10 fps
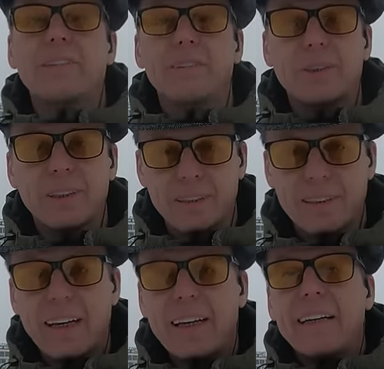и
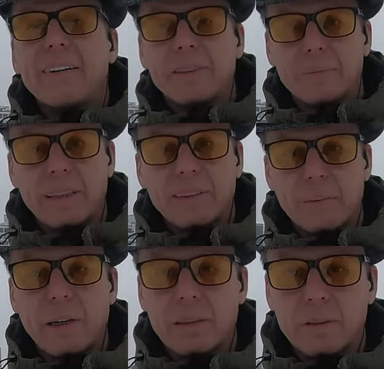случилось в 2017
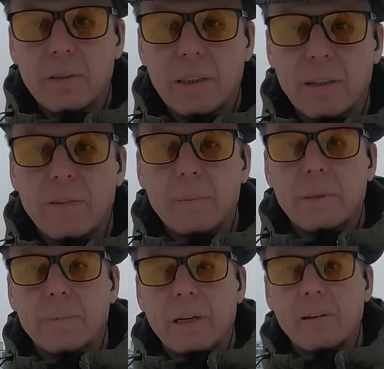году, когда
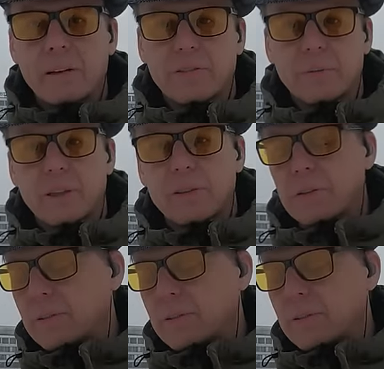Временное правительство пришло